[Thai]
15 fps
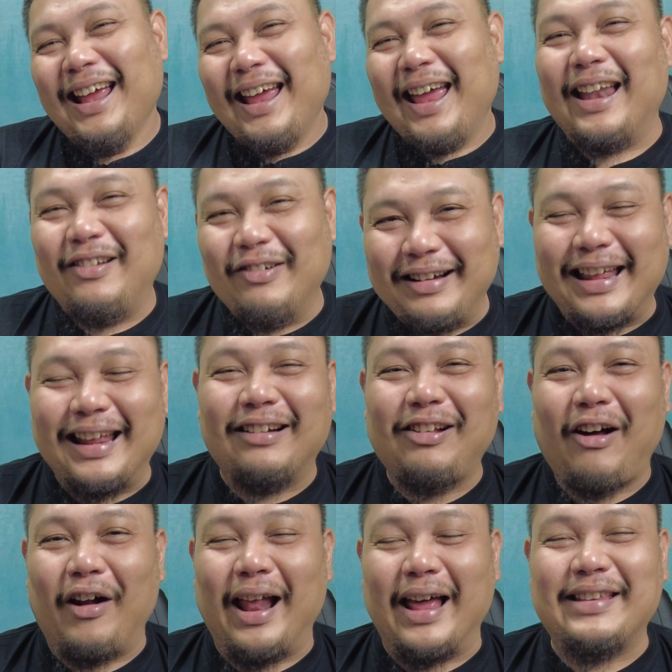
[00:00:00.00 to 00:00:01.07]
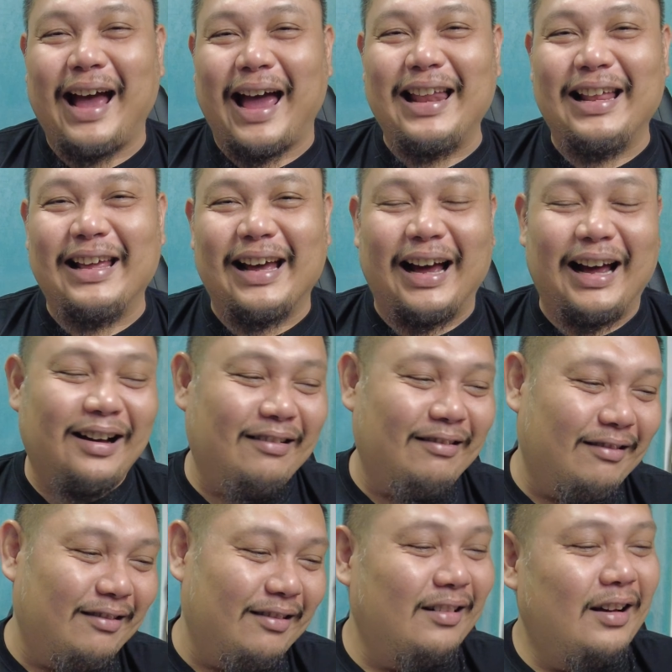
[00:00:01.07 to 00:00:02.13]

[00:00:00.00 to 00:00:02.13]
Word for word: เห็นถุงนี้แล้วถอนหายใจเลยอ่ะเออ